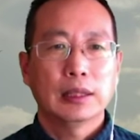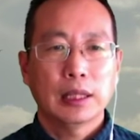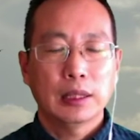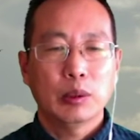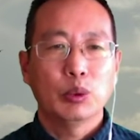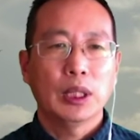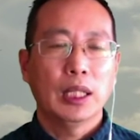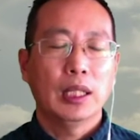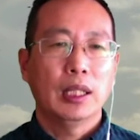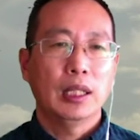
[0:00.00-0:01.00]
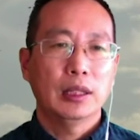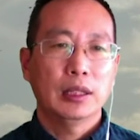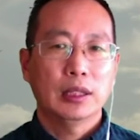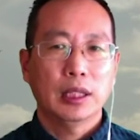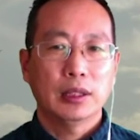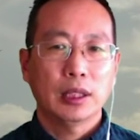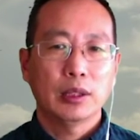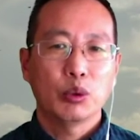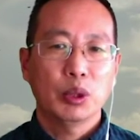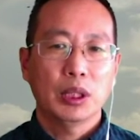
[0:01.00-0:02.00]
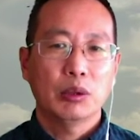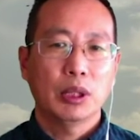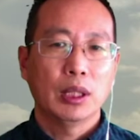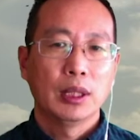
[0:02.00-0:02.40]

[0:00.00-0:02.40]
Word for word: 三年、五年啊，是想长期做下去的，